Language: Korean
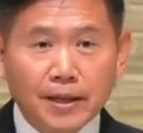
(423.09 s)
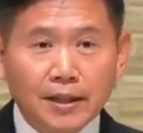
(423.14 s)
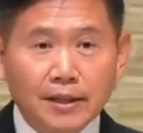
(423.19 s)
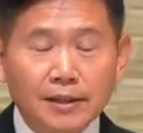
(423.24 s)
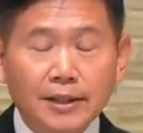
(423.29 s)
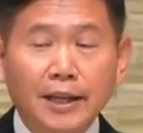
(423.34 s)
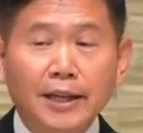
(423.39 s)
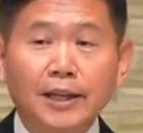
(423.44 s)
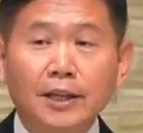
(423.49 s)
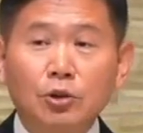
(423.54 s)

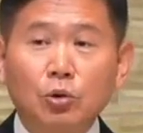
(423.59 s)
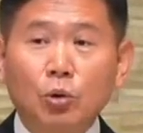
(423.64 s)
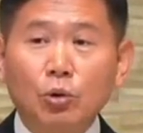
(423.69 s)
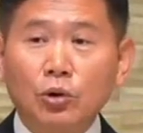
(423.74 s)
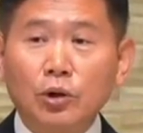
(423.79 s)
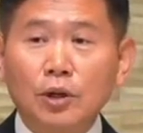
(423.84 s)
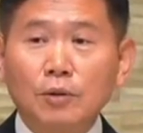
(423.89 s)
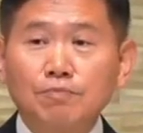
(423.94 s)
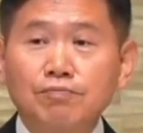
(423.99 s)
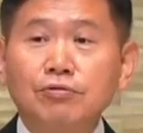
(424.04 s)
근데 이
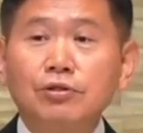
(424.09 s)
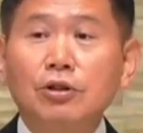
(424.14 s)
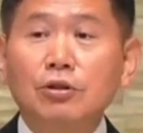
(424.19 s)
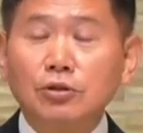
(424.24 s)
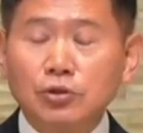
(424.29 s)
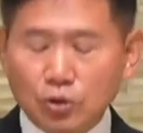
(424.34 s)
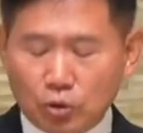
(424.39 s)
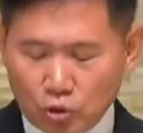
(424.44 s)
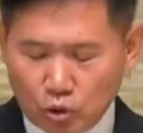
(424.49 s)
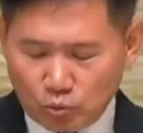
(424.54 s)
돌을
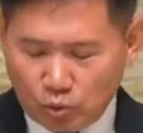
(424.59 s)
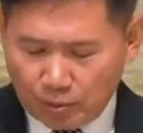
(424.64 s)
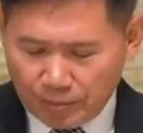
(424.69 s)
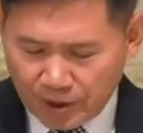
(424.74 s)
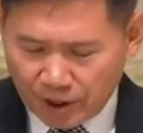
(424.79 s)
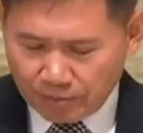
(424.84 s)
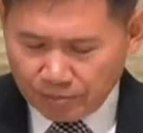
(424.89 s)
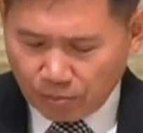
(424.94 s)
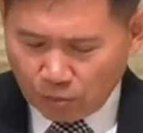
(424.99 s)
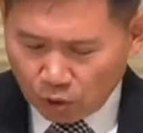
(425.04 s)
부정적으로
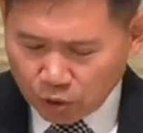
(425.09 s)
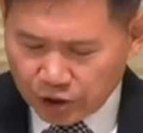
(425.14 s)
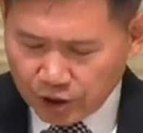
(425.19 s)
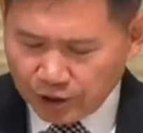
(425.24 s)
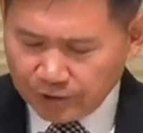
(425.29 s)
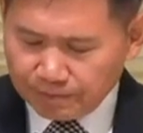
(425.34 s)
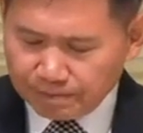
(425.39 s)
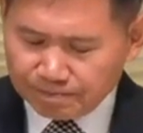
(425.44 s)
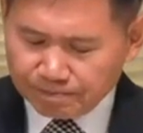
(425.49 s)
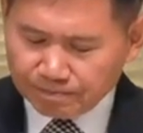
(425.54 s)
보면
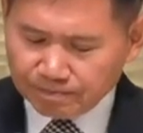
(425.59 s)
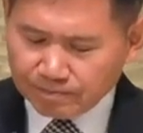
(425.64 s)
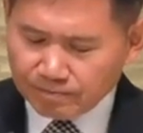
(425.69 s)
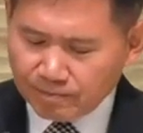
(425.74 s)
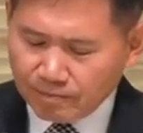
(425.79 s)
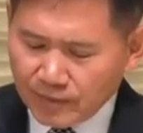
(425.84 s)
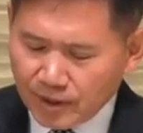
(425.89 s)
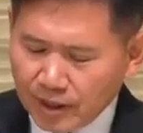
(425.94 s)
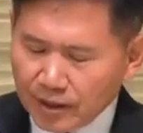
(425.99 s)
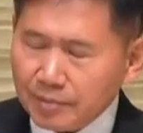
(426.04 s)
뭐죠?
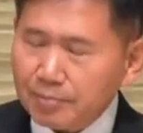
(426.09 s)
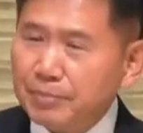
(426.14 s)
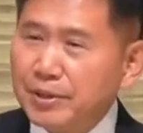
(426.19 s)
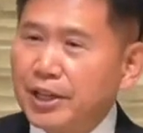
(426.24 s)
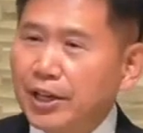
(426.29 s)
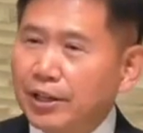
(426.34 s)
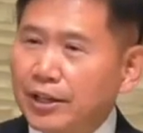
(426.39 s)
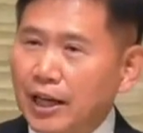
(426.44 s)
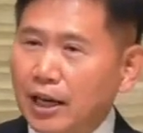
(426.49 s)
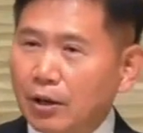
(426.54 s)

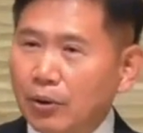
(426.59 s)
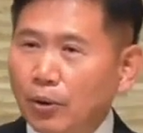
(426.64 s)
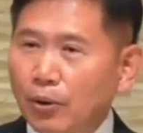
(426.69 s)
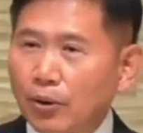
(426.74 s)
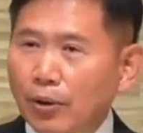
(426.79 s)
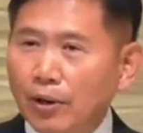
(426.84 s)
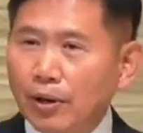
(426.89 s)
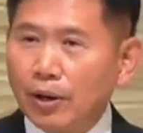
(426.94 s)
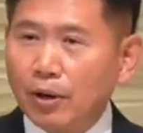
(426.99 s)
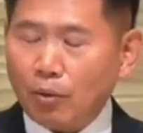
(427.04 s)
미련하고
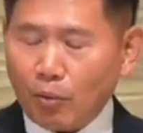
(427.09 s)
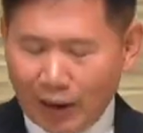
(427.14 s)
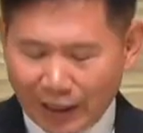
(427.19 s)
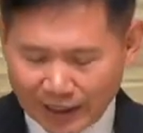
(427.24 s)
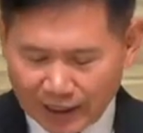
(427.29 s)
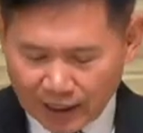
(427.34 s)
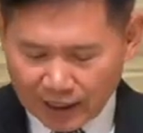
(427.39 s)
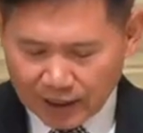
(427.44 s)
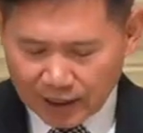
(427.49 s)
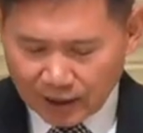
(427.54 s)

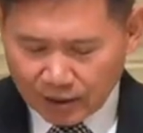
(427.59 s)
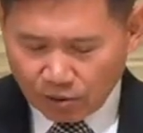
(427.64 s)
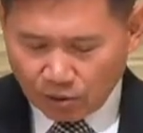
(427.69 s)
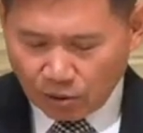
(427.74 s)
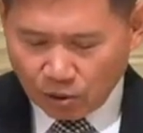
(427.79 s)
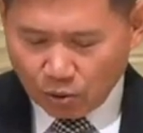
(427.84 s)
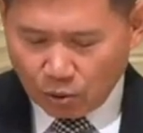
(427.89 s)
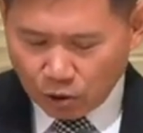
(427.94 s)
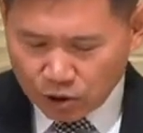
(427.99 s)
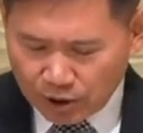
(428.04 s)

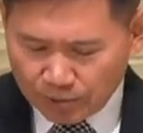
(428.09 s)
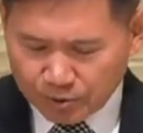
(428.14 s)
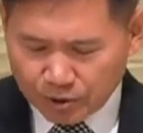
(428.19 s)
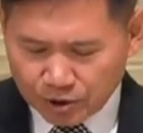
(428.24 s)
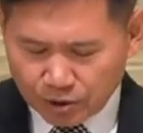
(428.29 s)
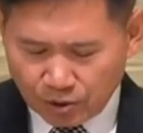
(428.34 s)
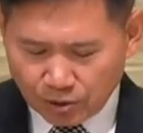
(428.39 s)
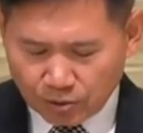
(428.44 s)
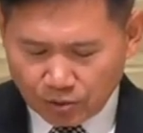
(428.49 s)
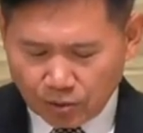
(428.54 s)
완악하고
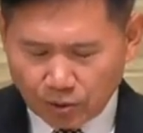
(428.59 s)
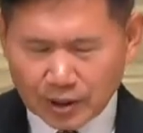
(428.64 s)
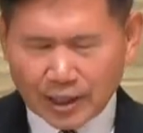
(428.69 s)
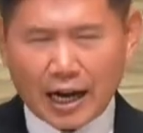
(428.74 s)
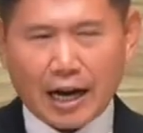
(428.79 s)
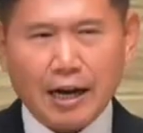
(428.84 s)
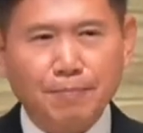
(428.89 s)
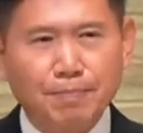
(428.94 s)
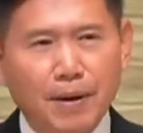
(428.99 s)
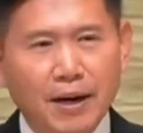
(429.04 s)
고집스럽고
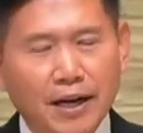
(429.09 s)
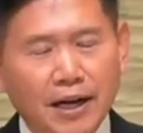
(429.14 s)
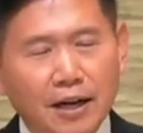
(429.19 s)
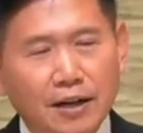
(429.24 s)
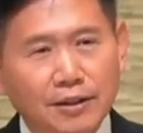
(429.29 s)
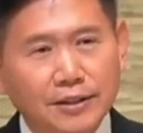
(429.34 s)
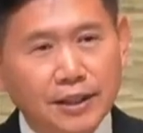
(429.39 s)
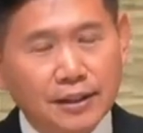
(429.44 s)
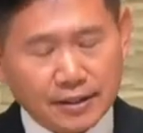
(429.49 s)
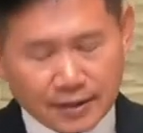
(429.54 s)

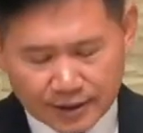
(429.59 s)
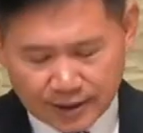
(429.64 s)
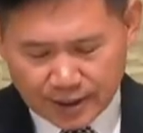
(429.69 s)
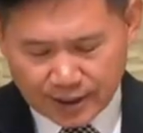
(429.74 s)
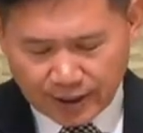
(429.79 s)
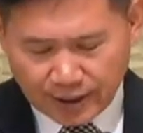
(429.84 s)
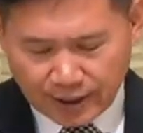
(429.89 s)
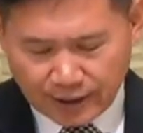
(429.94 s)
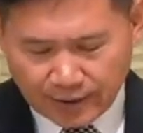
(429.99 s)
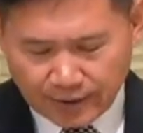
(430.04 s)
강팍한 것의
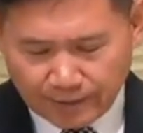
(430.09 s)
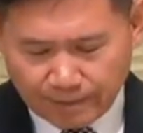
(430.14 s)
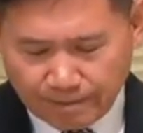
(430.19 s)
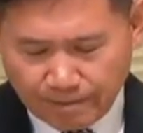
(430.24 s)
특징이에요.